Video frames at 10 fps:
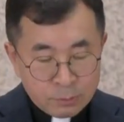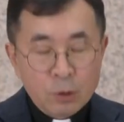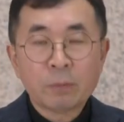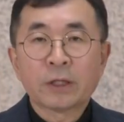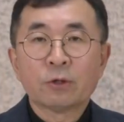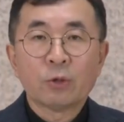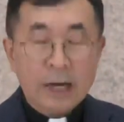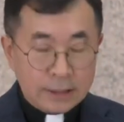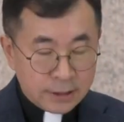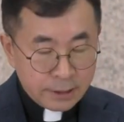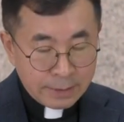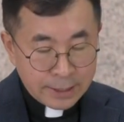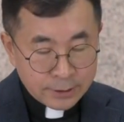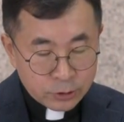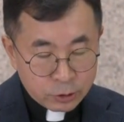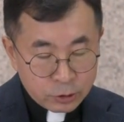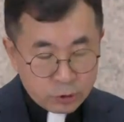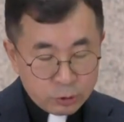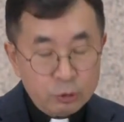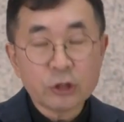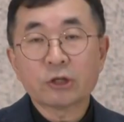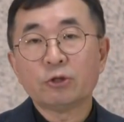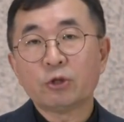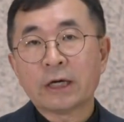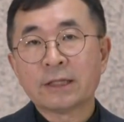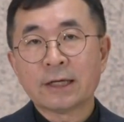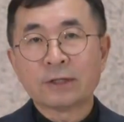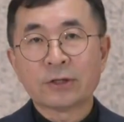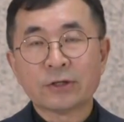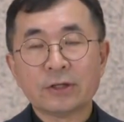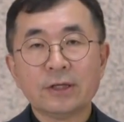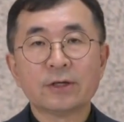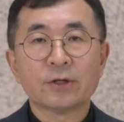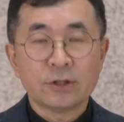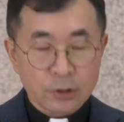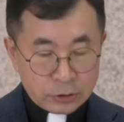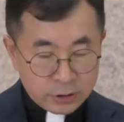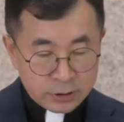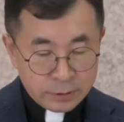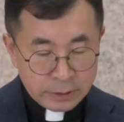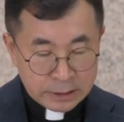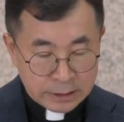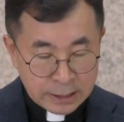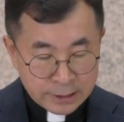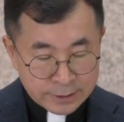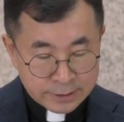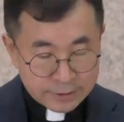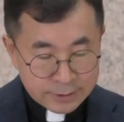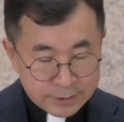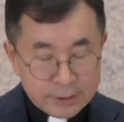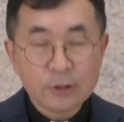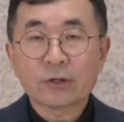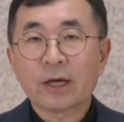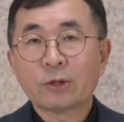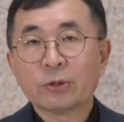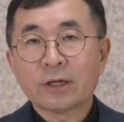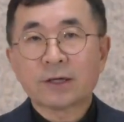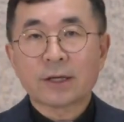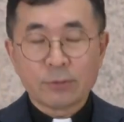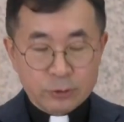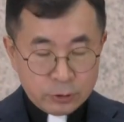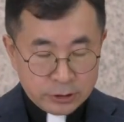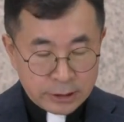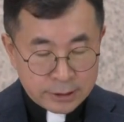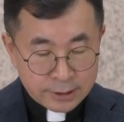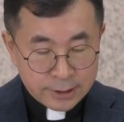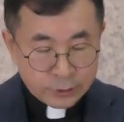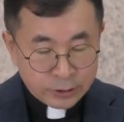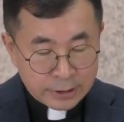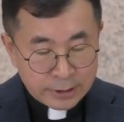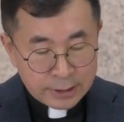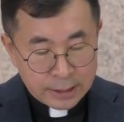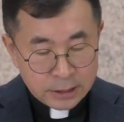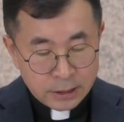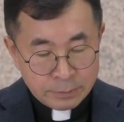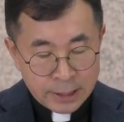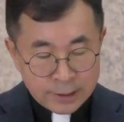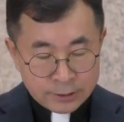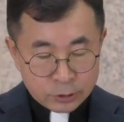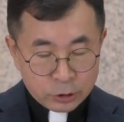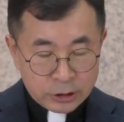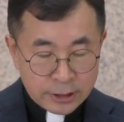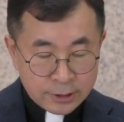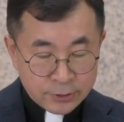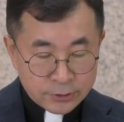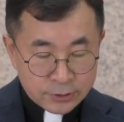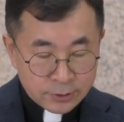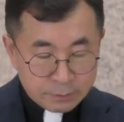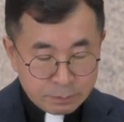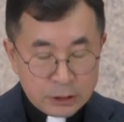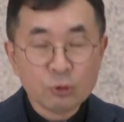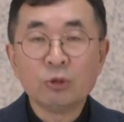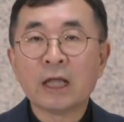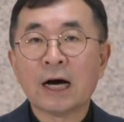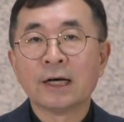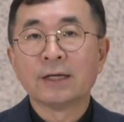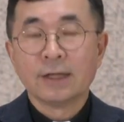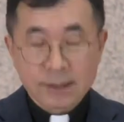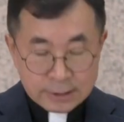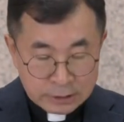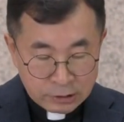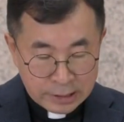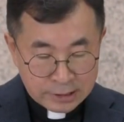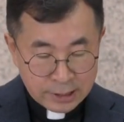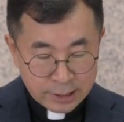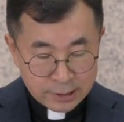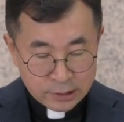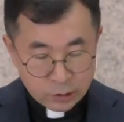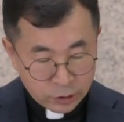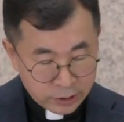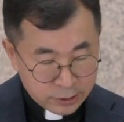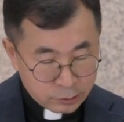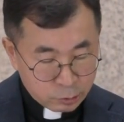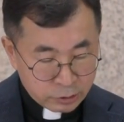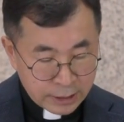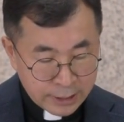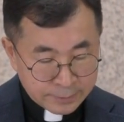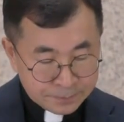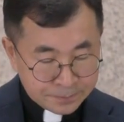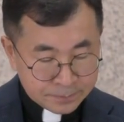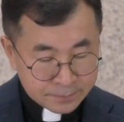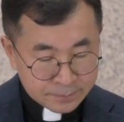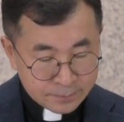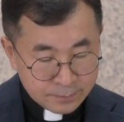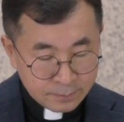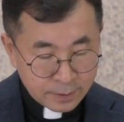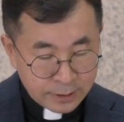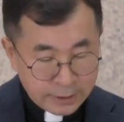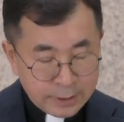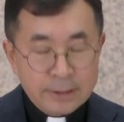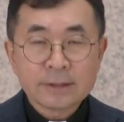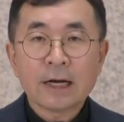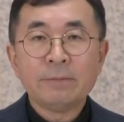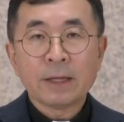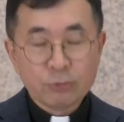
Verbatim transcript: 무엇보다도 하느님 안에서 휴식을 취한다는 것, 이것이 어떤 의미인가, 이렇게도 생각해 볼 수 있지 않을까요? 하느님 안에서 쉰다는 것은 비운다, 끊어낸다, 거리를 둔다, 삶의